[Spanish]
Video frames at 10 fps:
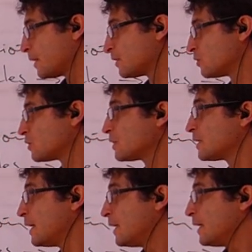
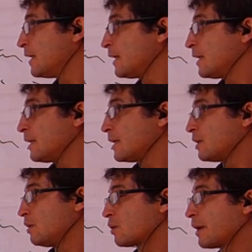Entonces,
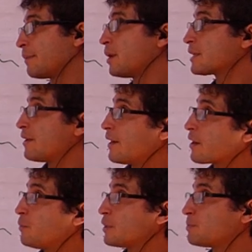lo que vamos a
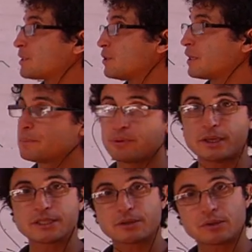trabajar como espacio-tiempo
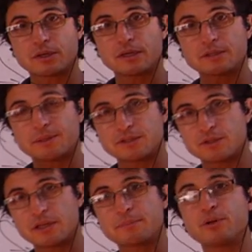va a ser un
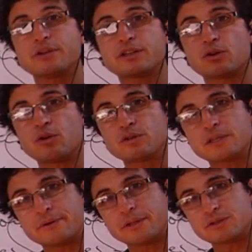espacio-tiempo donde todos
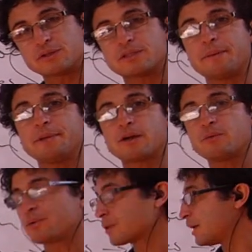los eventos están bien
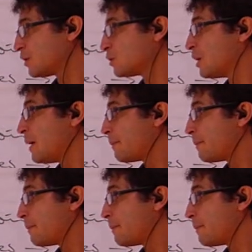comportados,